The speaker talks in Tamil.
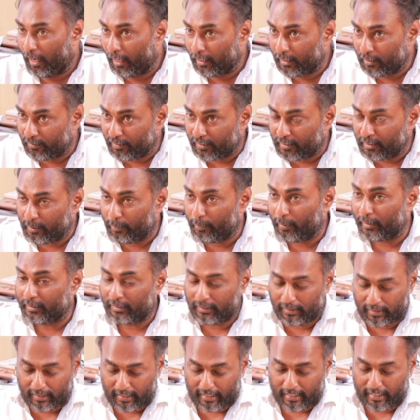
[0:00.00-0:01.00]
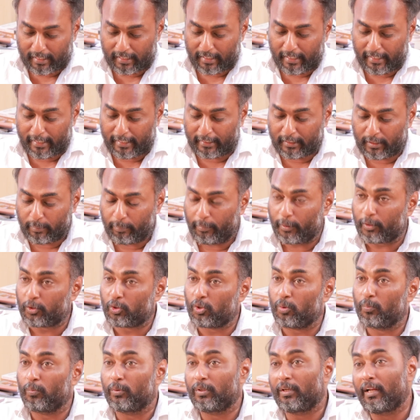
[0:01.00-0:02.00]
அது வந்து பார்த்தோன்னா ரெண்டாயிரத்தி
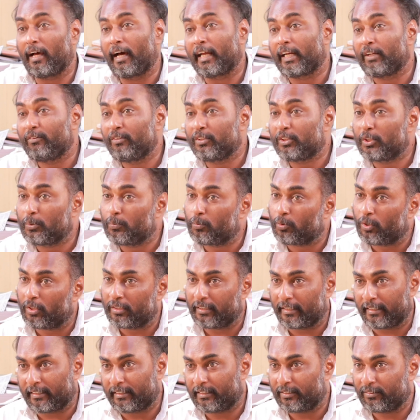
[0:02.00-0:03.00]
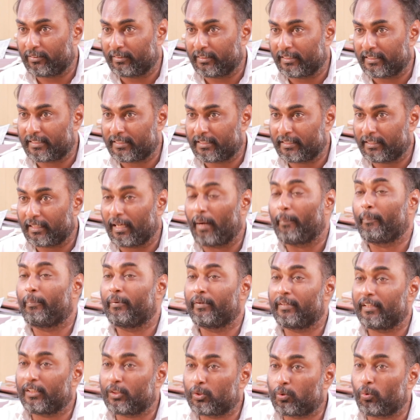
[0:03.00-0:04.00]
பத்தொம்போதில் அறுபத்தி மூணாவது இடத்துக்கு வந்துச்சு
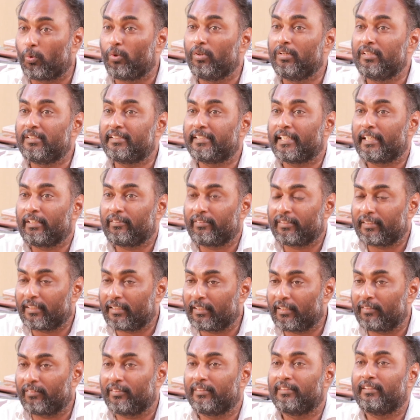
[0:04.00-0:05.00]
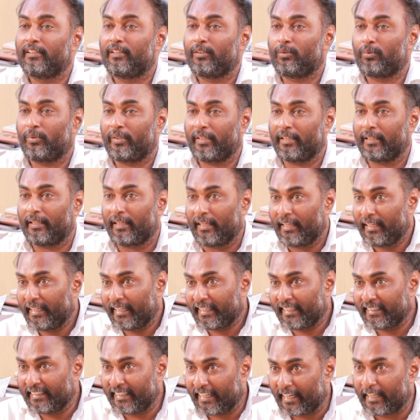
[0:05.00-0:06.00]
அப்படின்னா தொழில் செய்வதில் வந்து இருக்கக்கூடிய
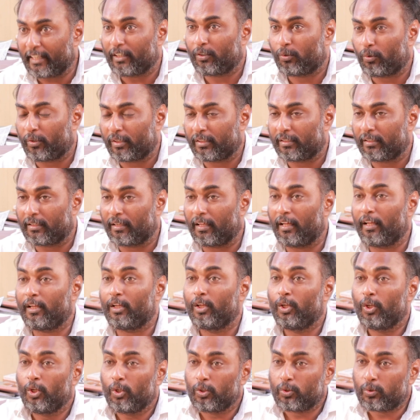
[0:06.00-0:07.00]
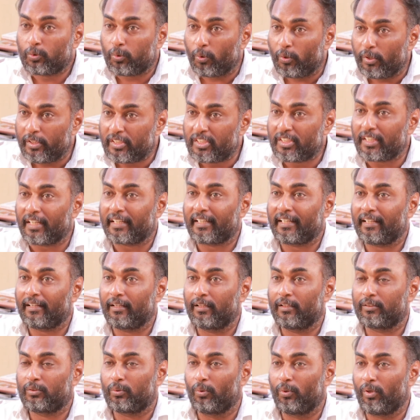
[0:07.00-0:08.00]
இந்த இடம் குறையுதுன்னா தொழிற்சட்ட
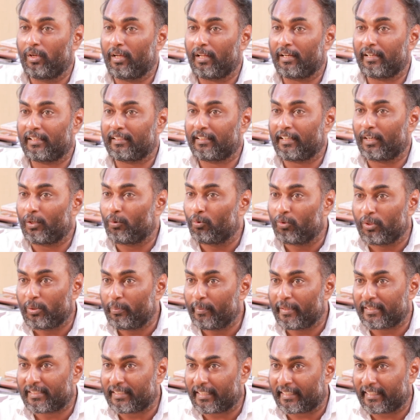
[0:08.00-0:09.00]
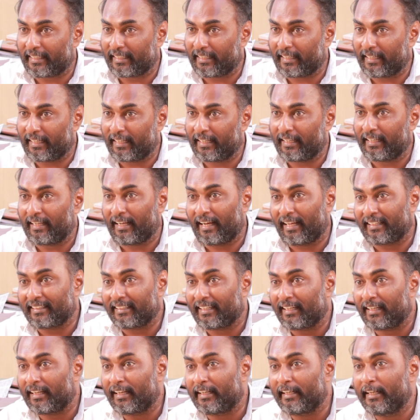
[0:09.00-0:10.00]
தொழிலாளருக்கான உரிமை சட்டங்களில்
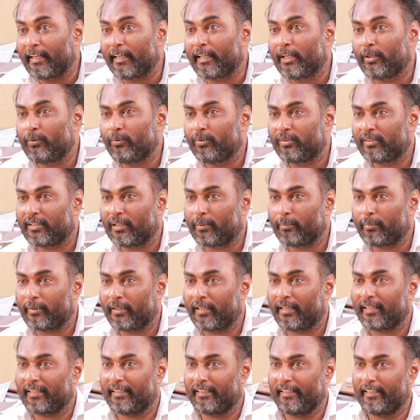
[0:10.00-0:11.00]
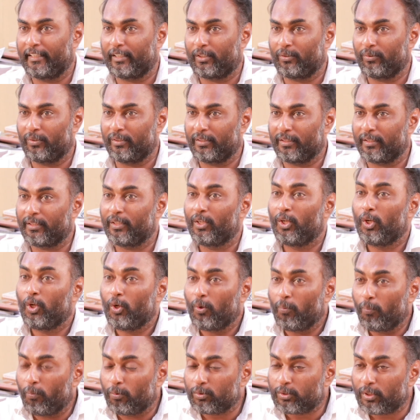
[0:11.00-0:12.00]
அதையெல்லாம் நெகிழ்வுத்தன்மையாக நீக்குவது
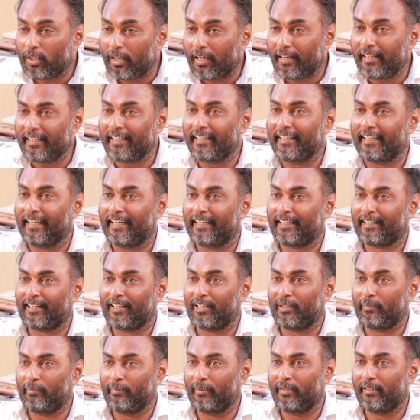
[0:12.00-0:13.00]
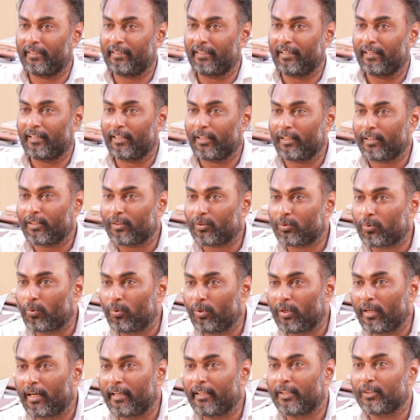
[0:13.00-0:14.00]
முதலாளிகளுக்கு ஏற்றார மாதிரினா
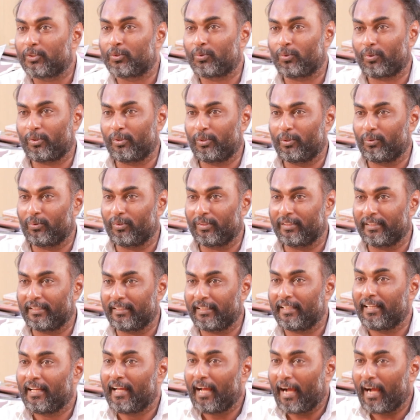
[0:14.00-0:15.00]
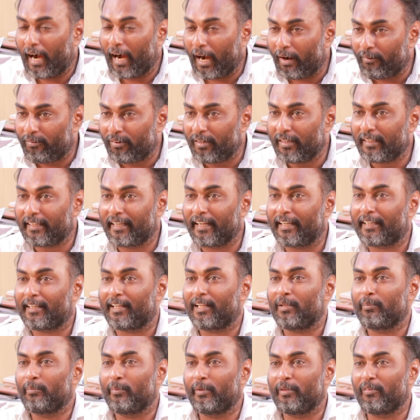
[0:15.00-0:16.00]
தொழிலாளியை சுரண்டுவது அவளுக்கு
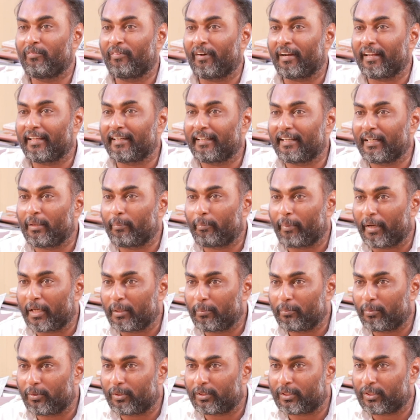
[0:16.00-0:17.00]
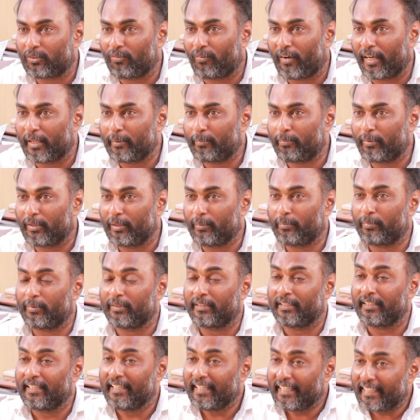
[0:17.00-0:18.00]
ஏற்றார மாதிரி வளங்களை பயன்படுத்துக்கு
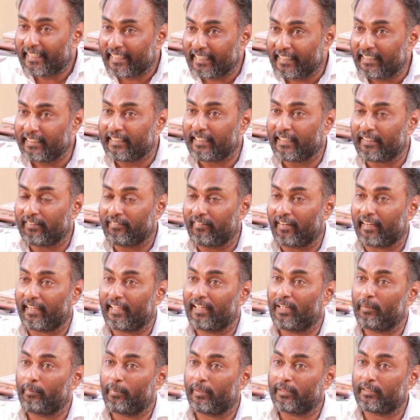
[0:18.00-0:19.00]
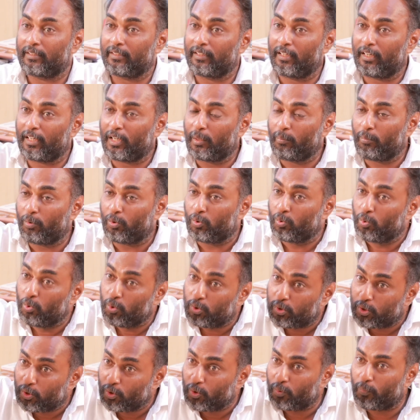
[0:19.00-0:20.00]
வாய்ப்பளிப்பது இந்த வகையில் பார்த்தீங்கன்னா நம்ம
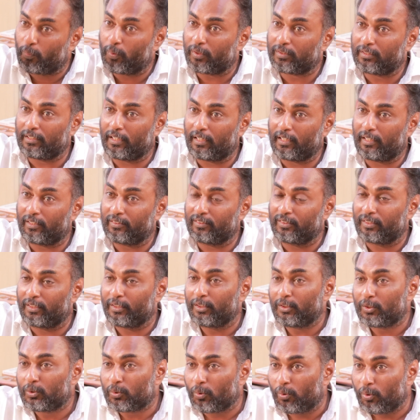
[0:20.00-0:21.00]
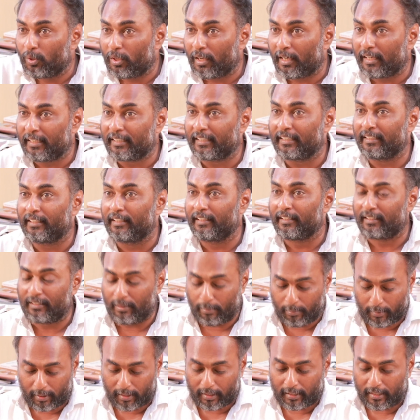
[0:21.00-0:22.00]
நூற்றி முப்பத்தி நாலாவது தொழிலாளிக்கு
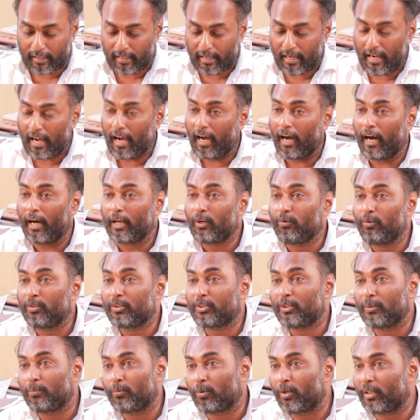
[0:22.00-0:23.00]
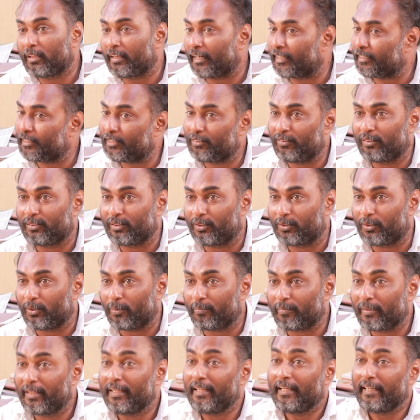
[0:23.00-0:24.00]
நெருக்கமாக அறுபத்தி மூணாவது இடத்துக்கு
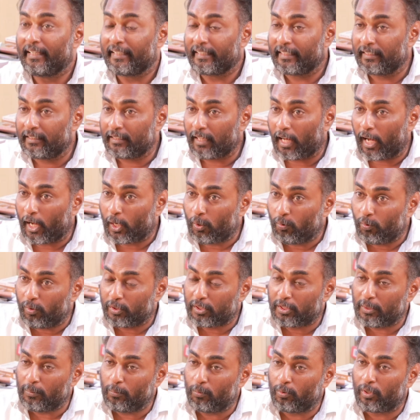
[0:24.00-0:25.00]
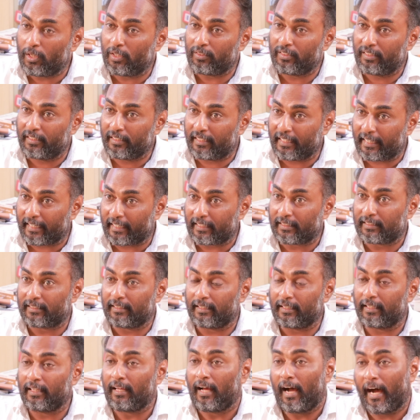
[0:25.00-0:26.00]
வந்துட்டோம் இந்த அறுபத்தி மூணாவது இருக்கிற
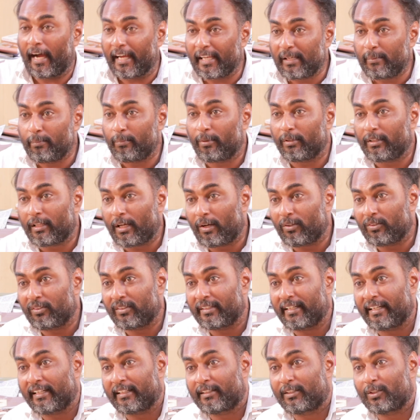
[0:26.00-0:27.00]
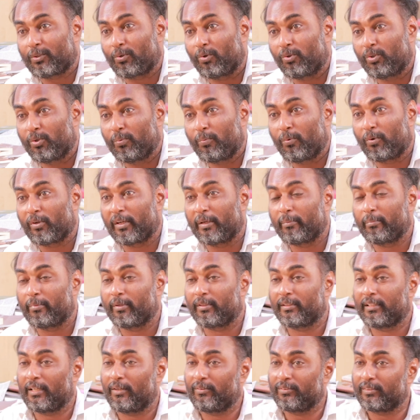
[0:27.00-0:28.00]
இடத்த ஐம்பதாவது இடத்துக்கு கொண்டு போகணும்
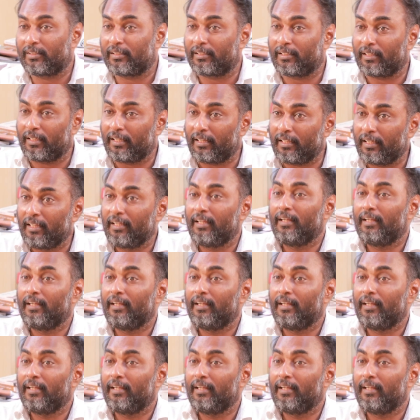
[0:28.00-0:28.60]
என்பது தான் வந்துட்டுன்னா